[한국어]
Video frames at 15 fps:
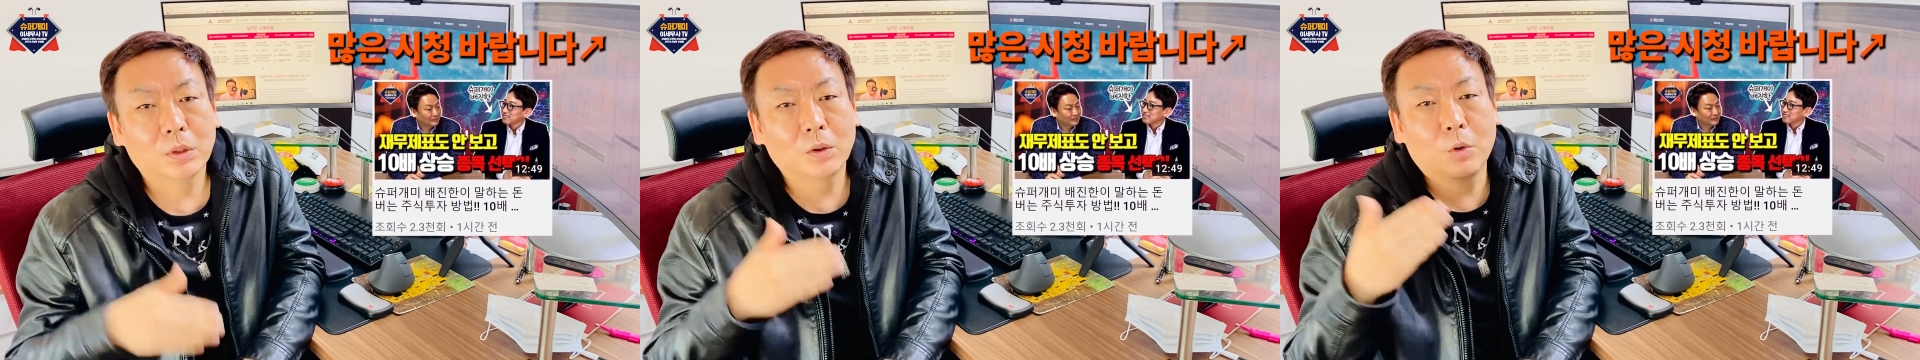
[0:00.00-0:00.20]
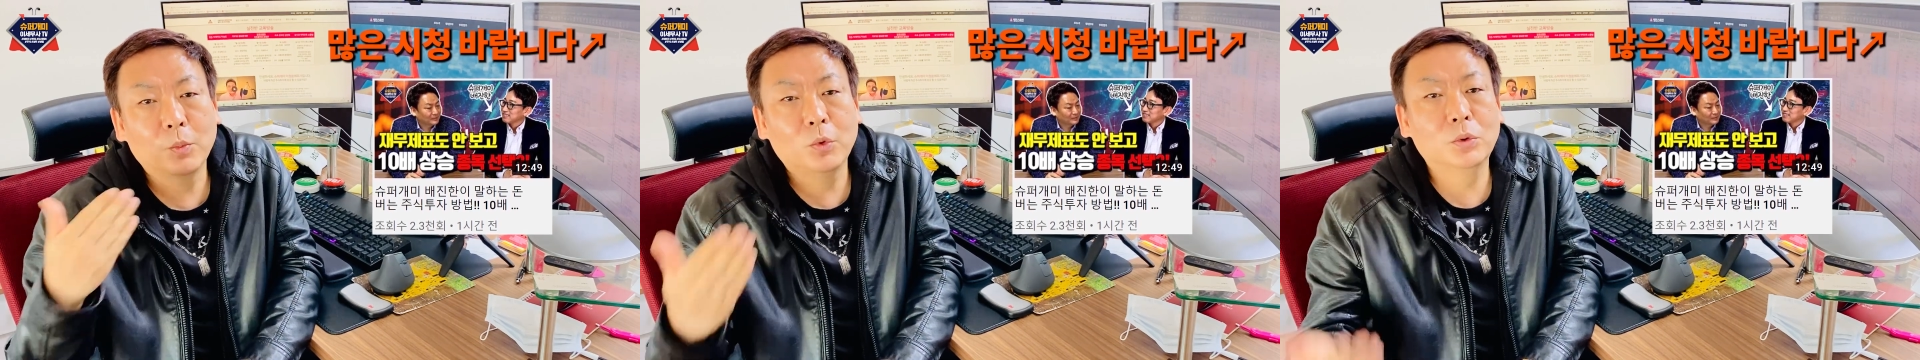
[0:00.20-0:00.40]

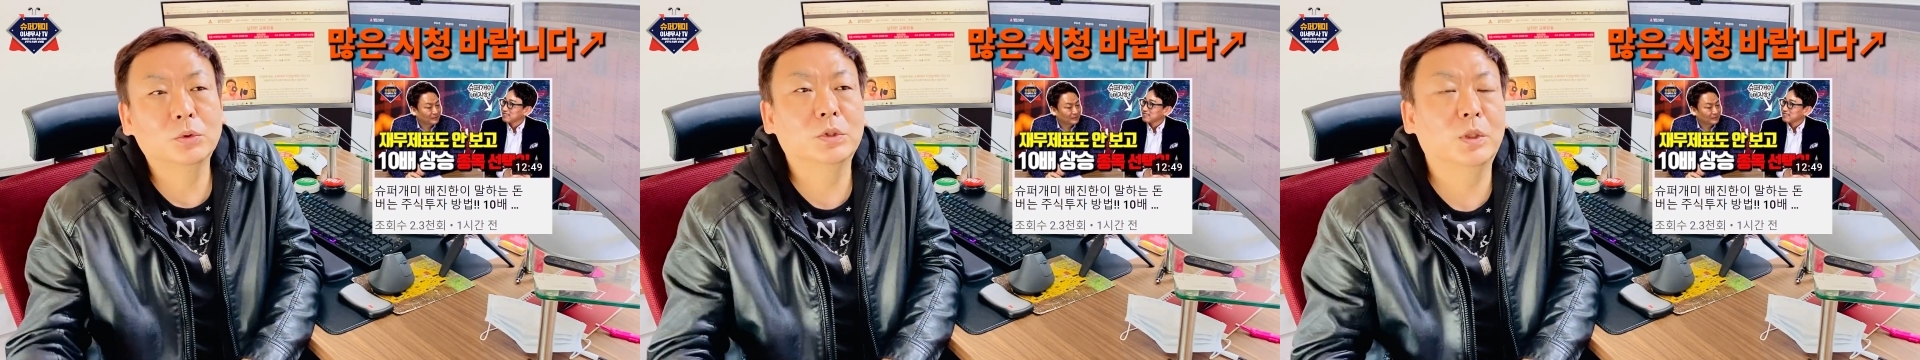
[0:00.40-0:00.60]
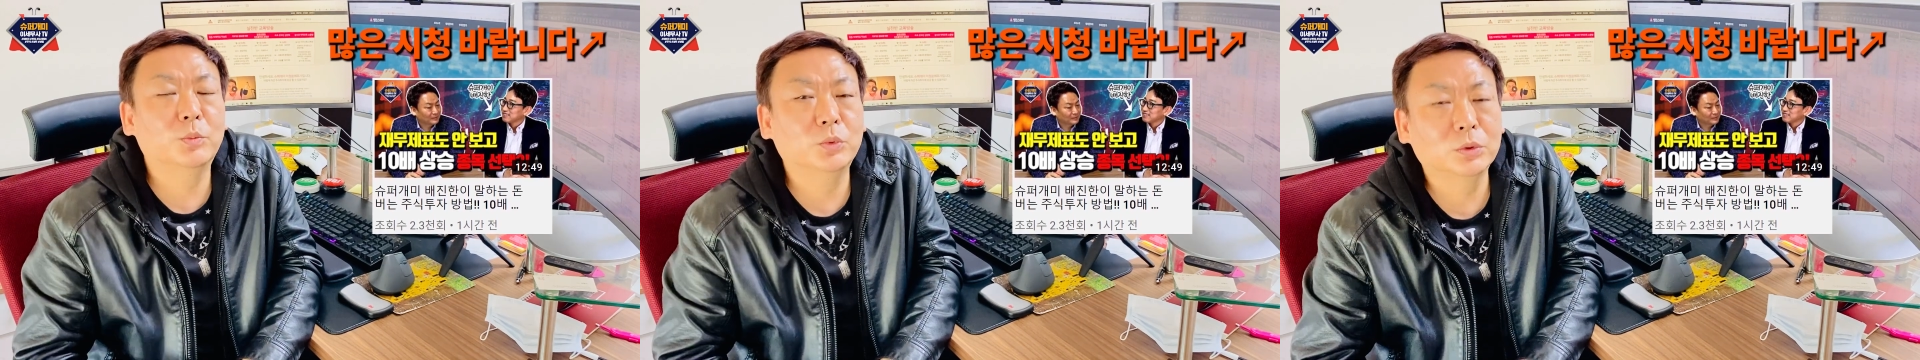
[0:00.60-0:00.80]

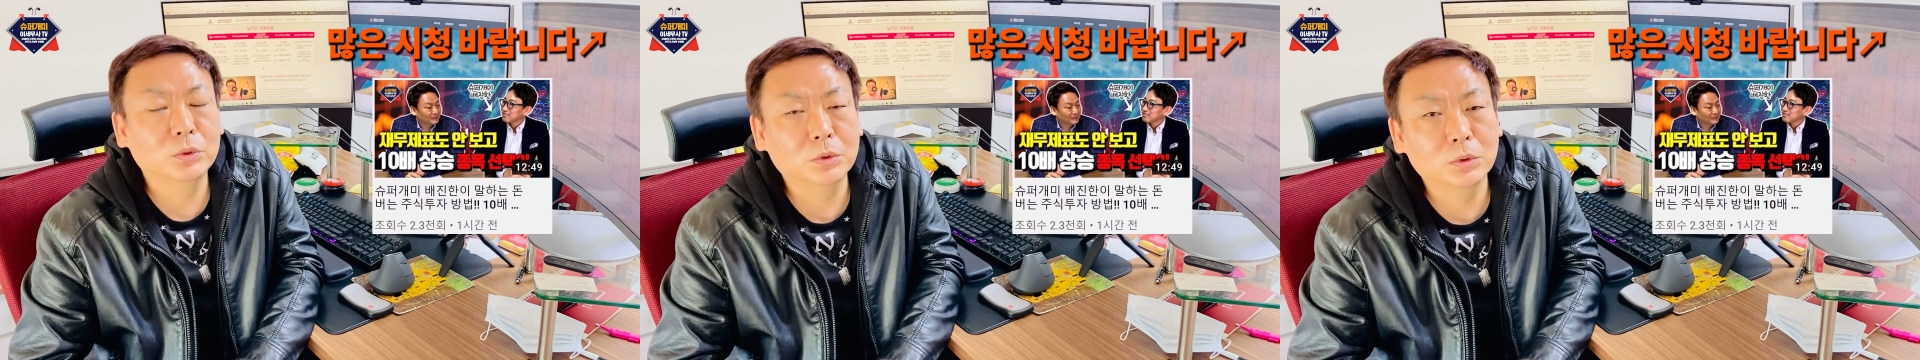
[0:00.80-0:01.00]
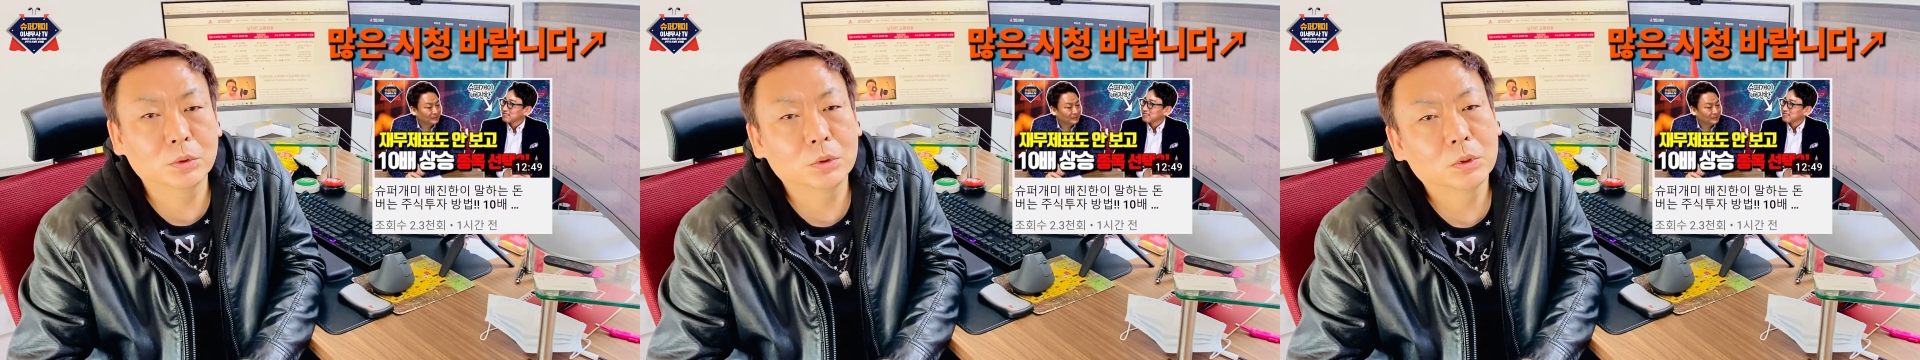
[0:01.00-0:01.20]
업로드된
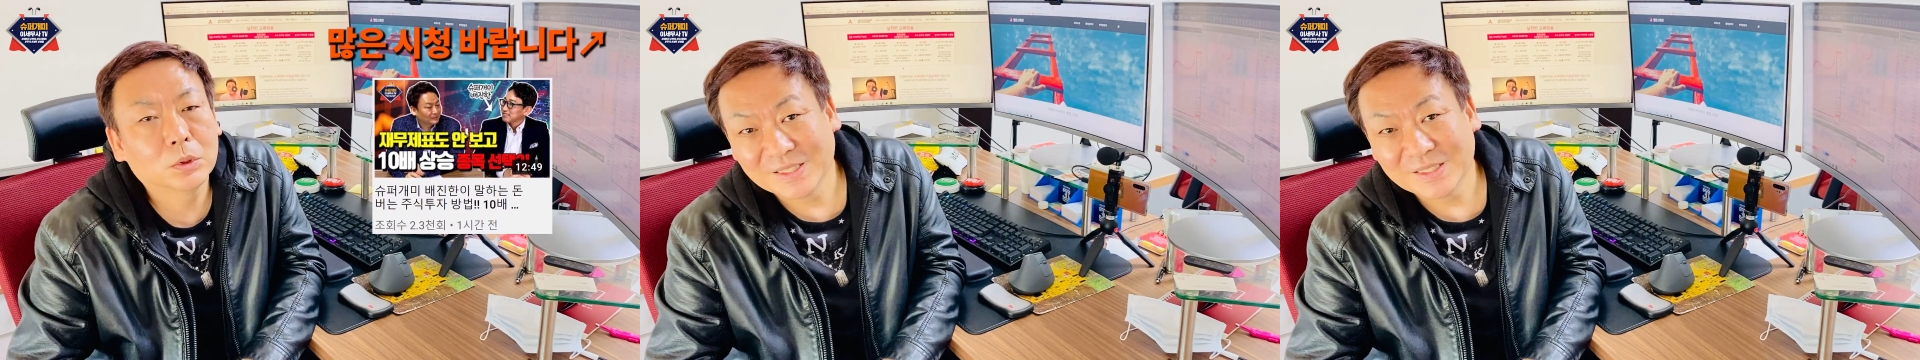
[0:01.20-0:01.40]
분은